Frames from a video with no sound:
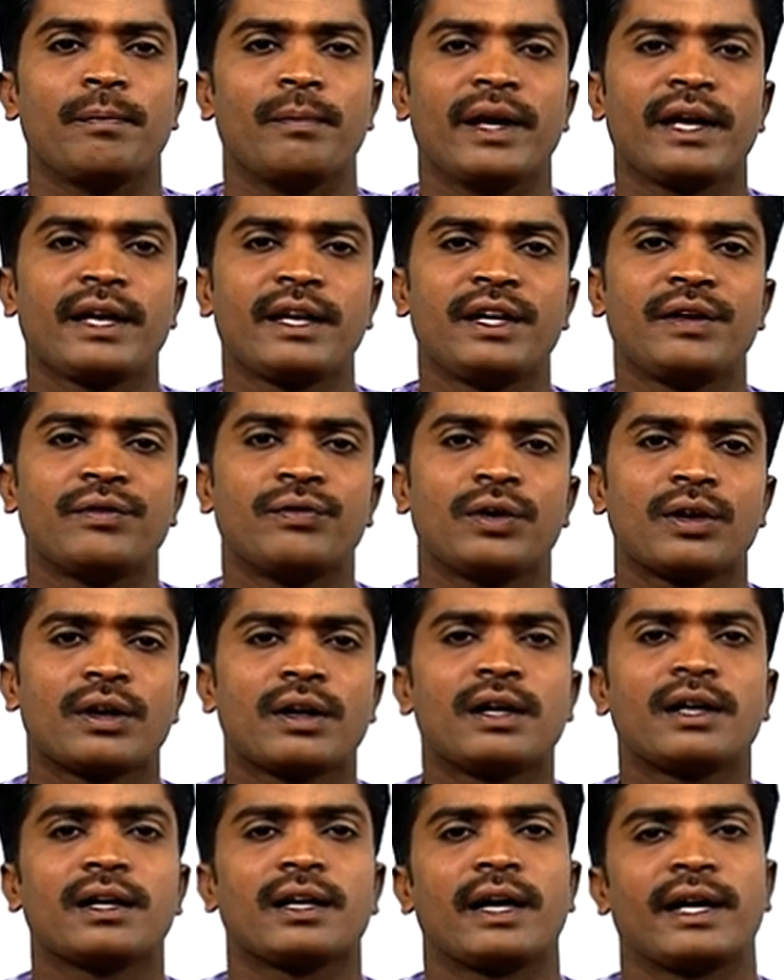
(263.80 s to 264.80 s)

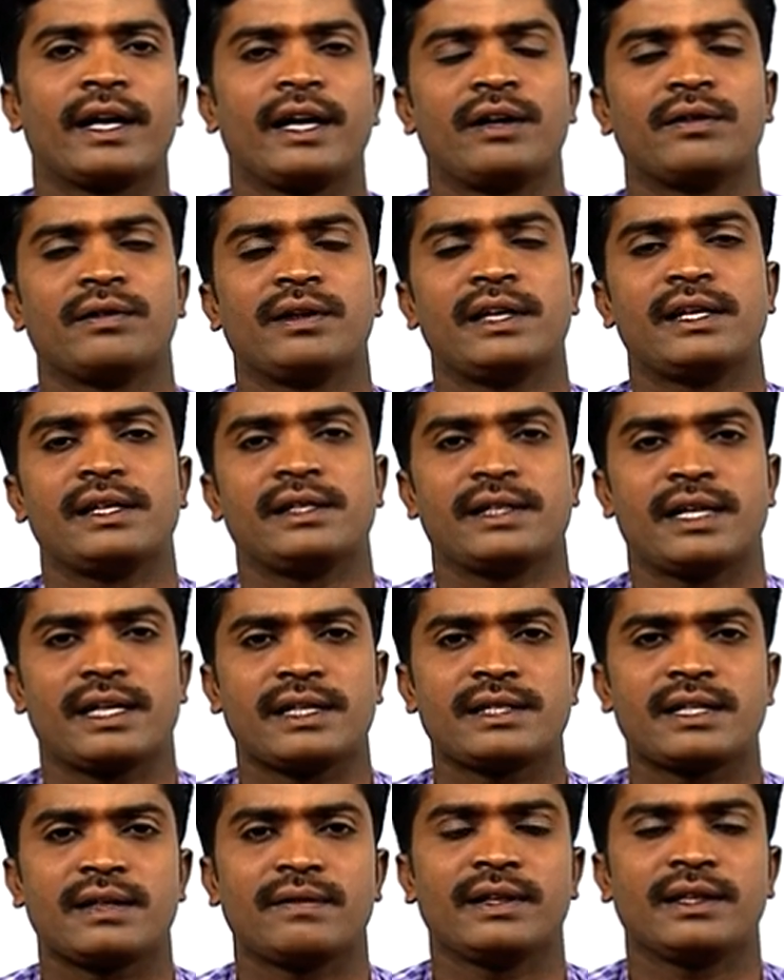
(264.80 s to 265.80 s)
మెక్నివోక్ అనేటువంటి
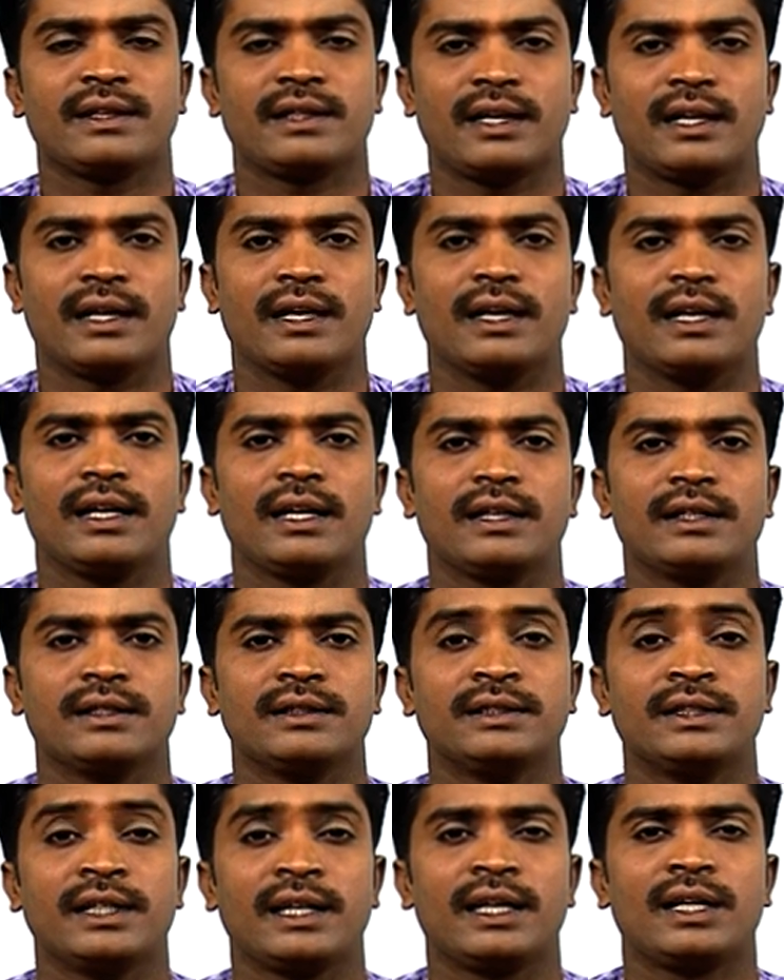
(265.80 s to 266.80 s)
శాస్త్రవేత్త
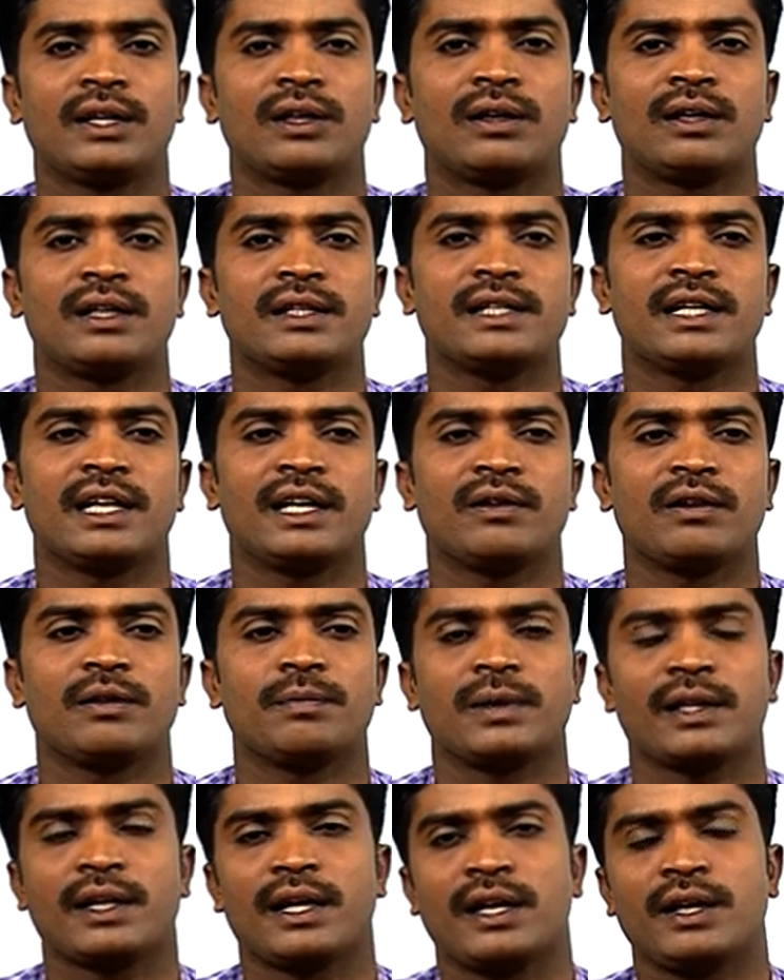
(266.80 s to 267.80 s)
జెరంటాలజీ అనేటువంటి
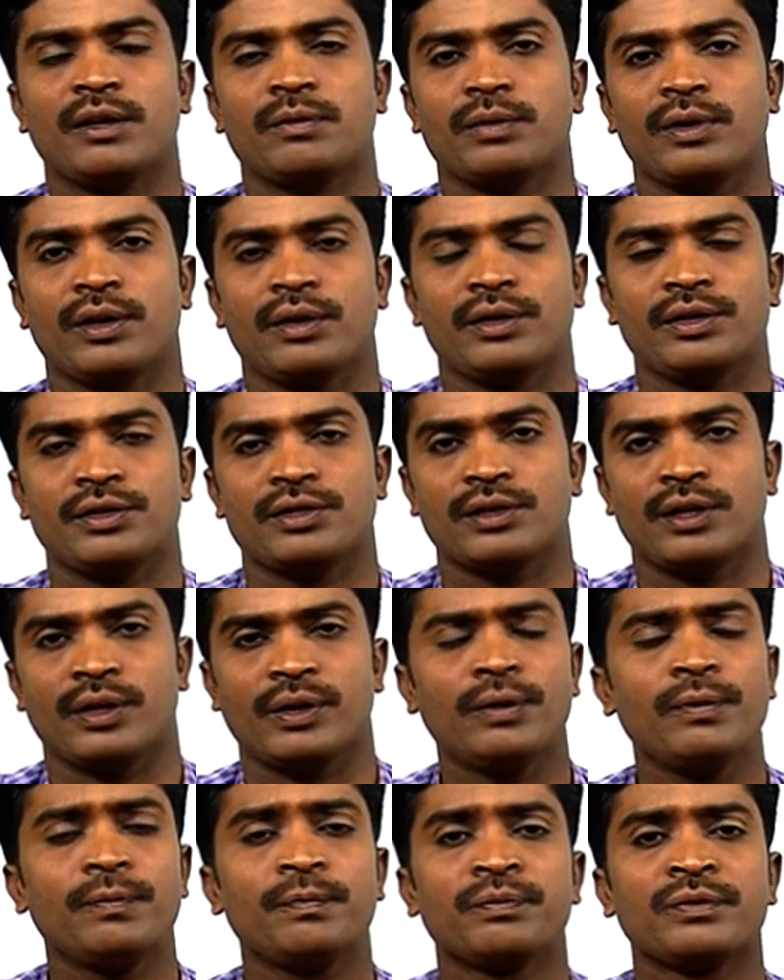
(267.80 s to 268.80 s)
పదాన్ని ఉపయోగించినాడు